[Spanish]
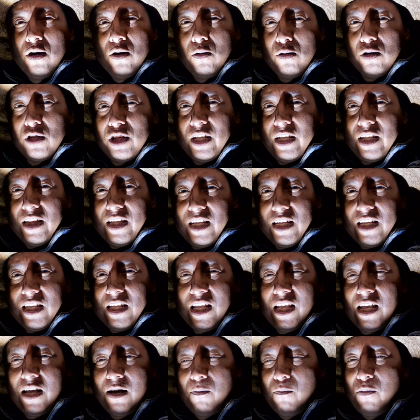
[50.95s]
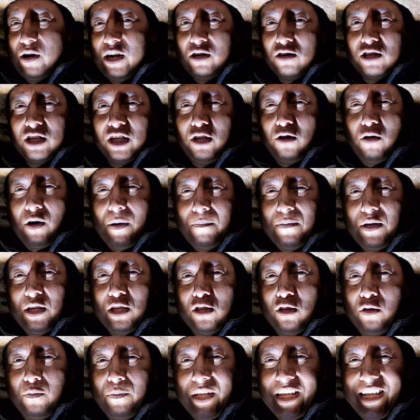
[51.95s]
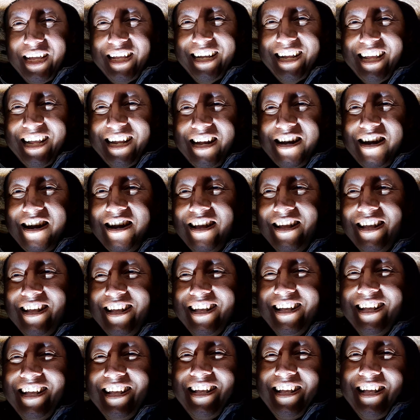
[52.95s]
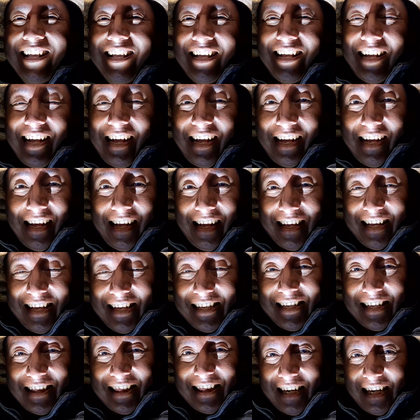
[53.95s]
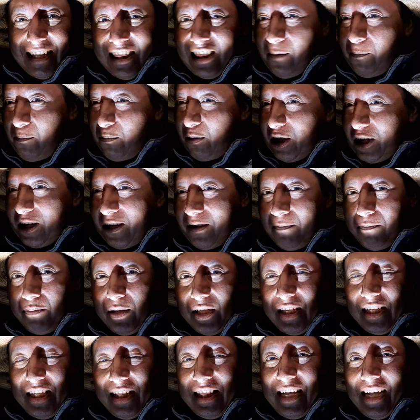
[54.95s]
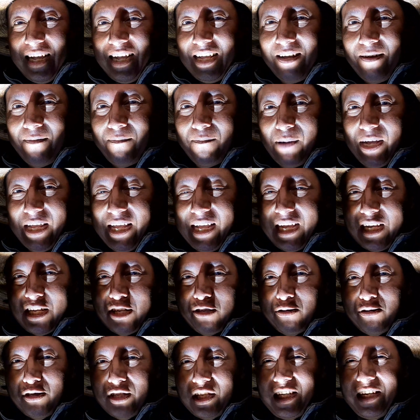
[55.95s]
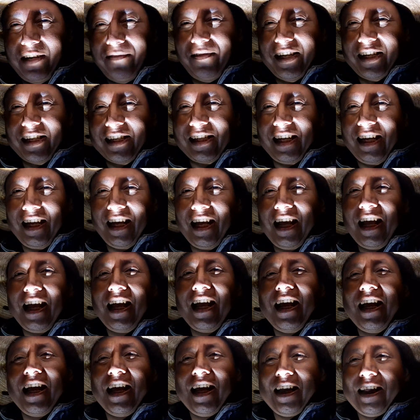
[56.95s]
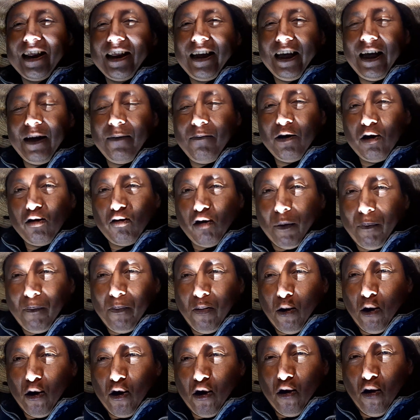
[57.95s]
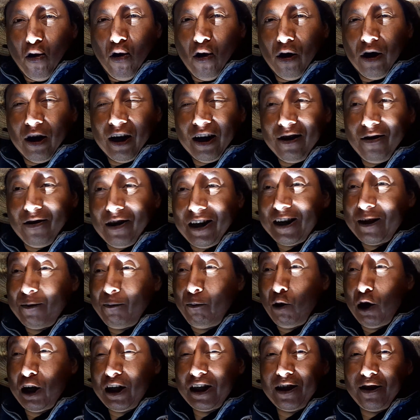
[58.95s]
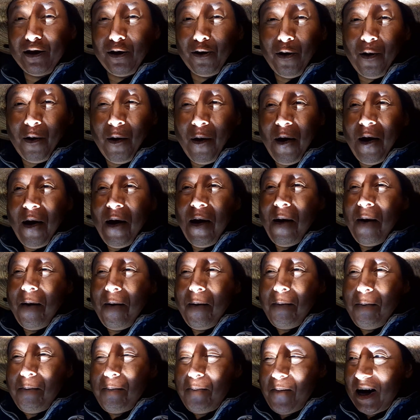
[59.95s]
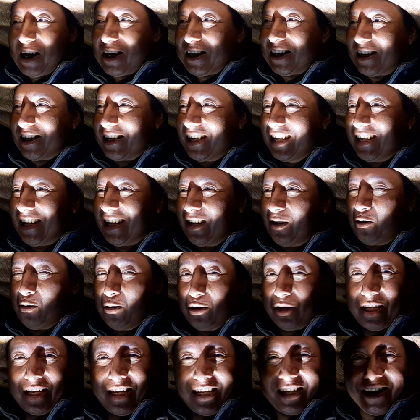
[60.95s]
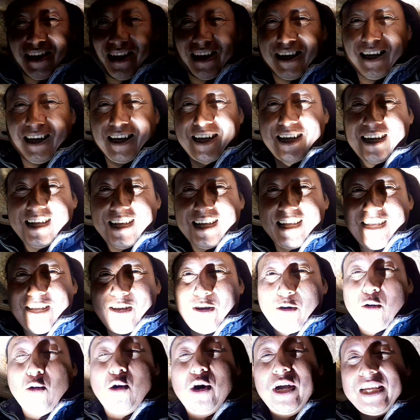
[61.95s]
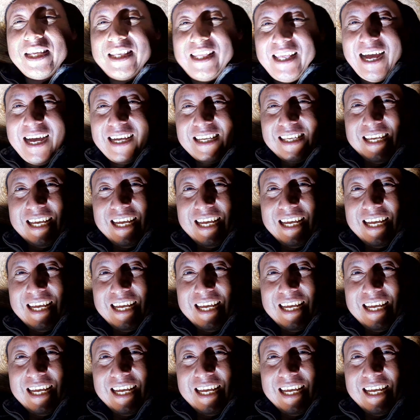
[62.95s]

Ustedes, bueno, si no han visto mi canal, ¿a qué se trata? Pues visitan, vayan a suscribirse Déjenme su apoyo, yo les muestro más cosas o ideas